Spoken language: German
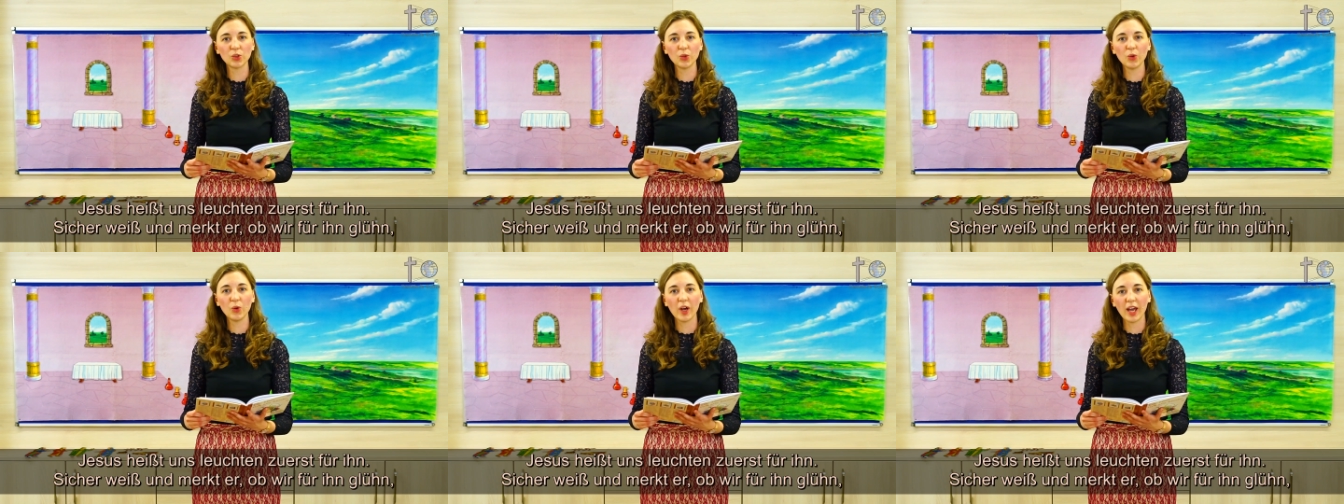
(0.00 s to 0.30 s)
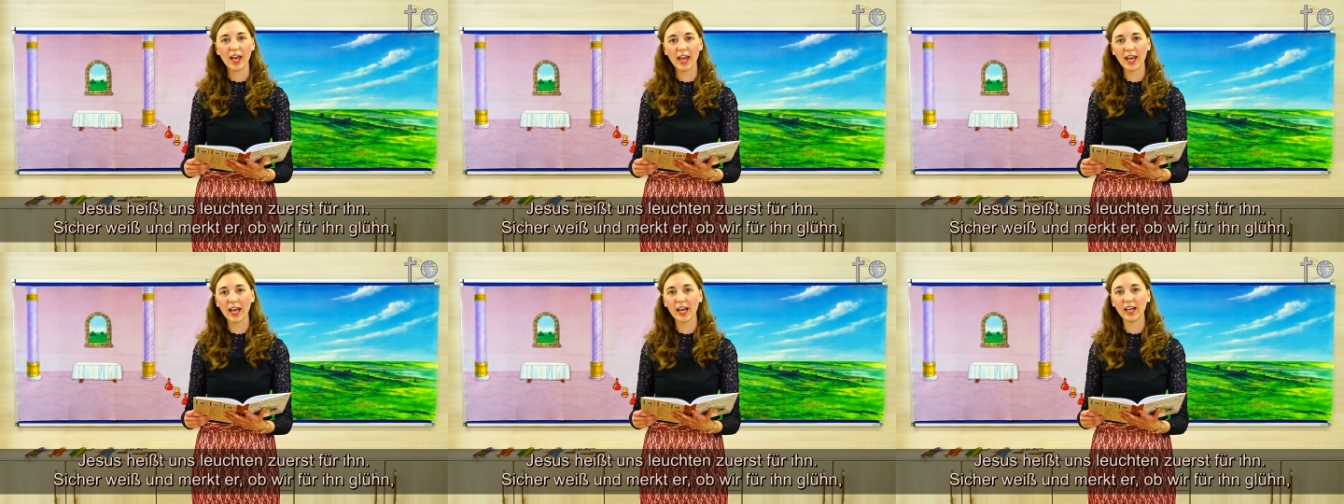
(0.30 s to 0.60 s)

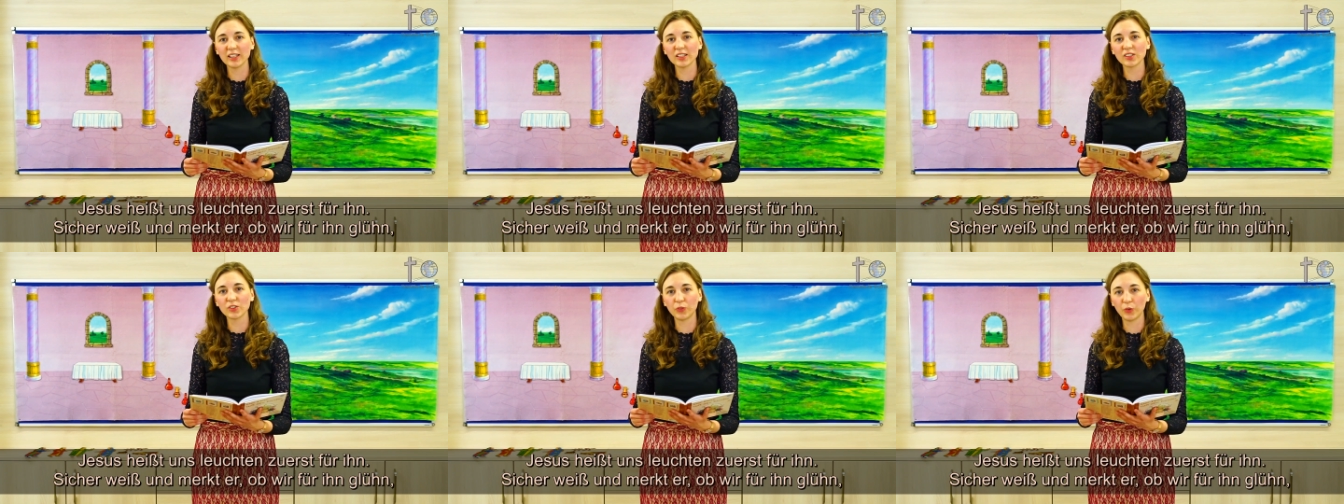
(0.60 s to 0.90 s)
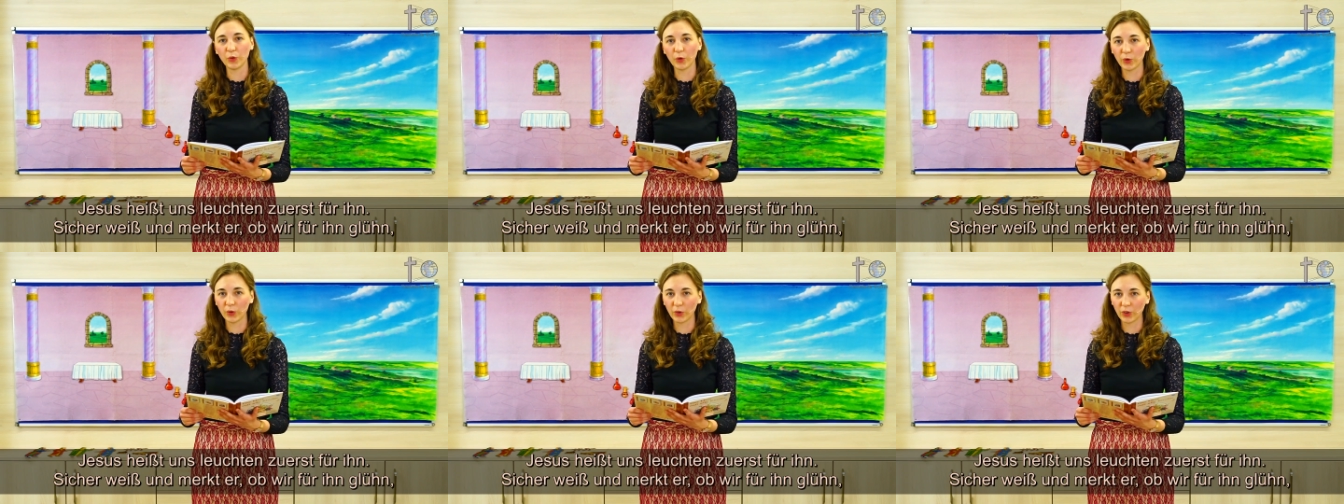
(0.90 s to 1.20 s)
zuerst
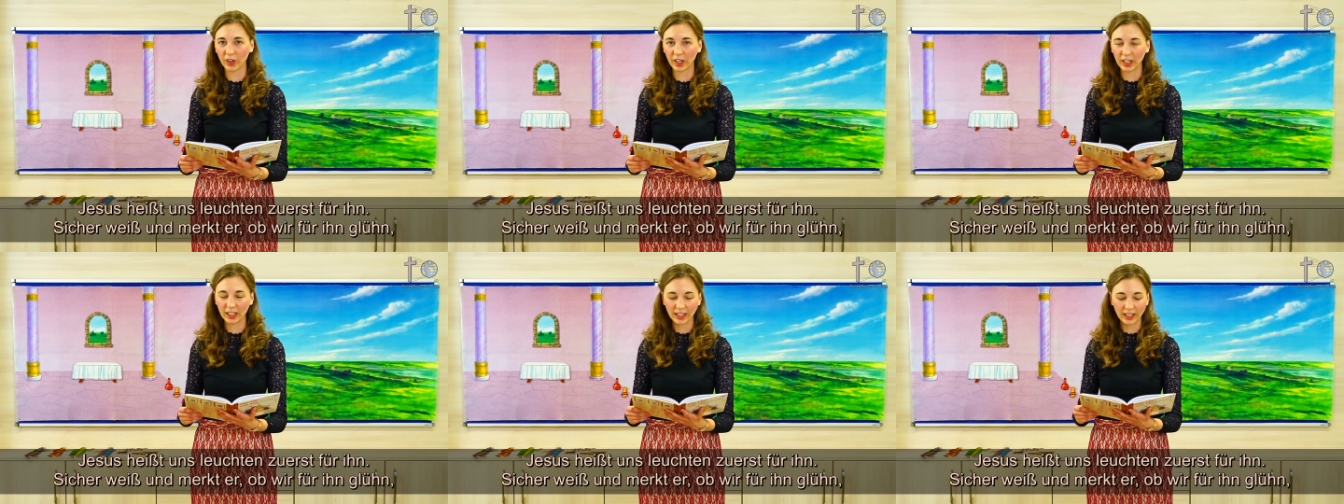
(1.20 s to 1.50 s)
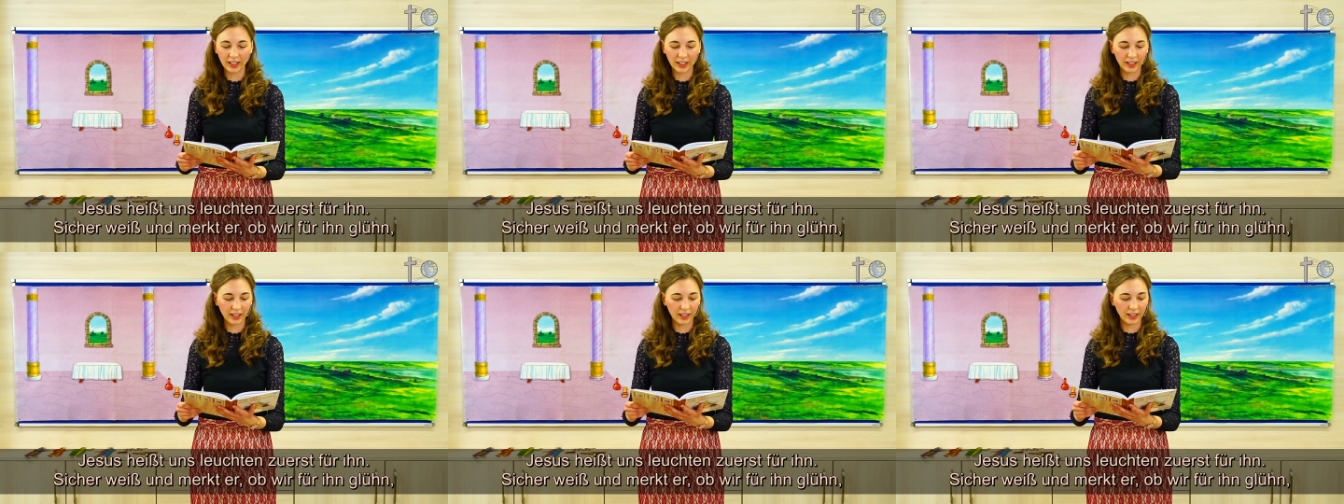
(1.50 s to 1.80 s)
für
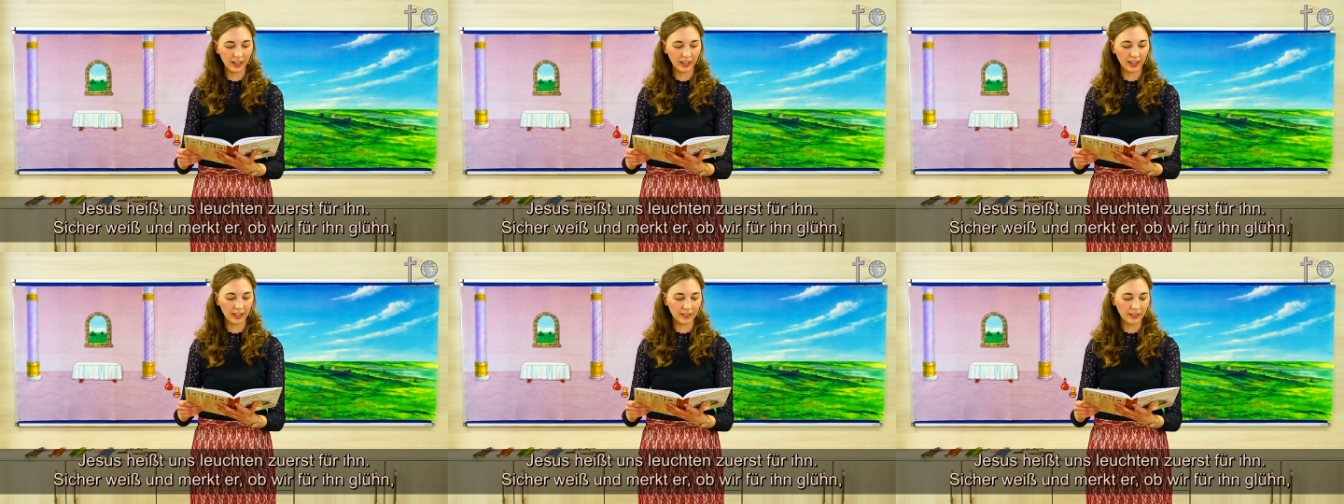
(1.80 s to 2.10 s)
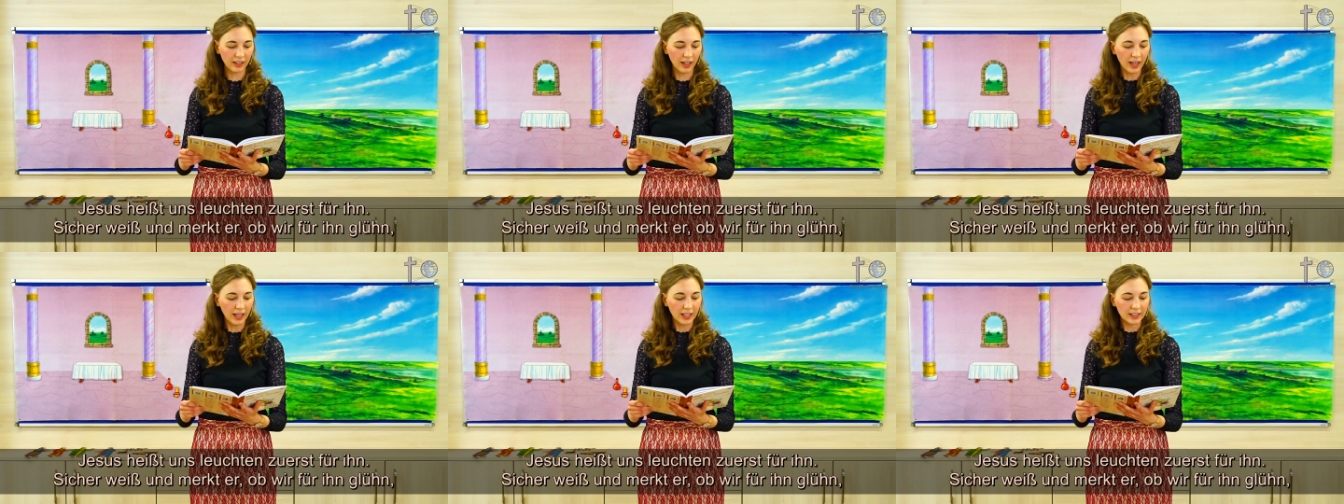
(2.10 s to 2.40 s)

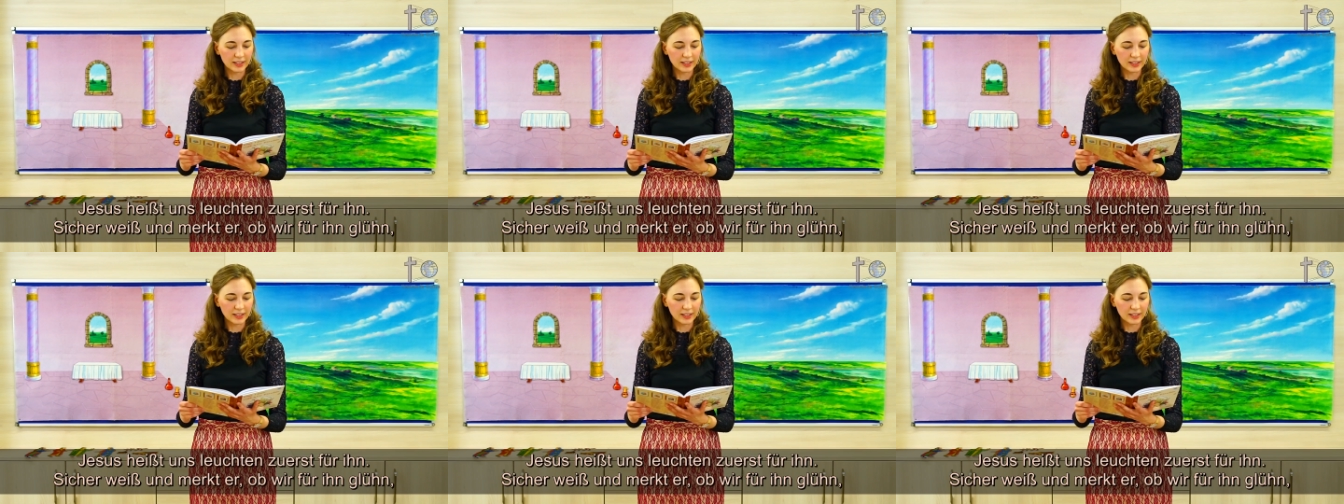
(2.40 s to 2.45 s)
ihn,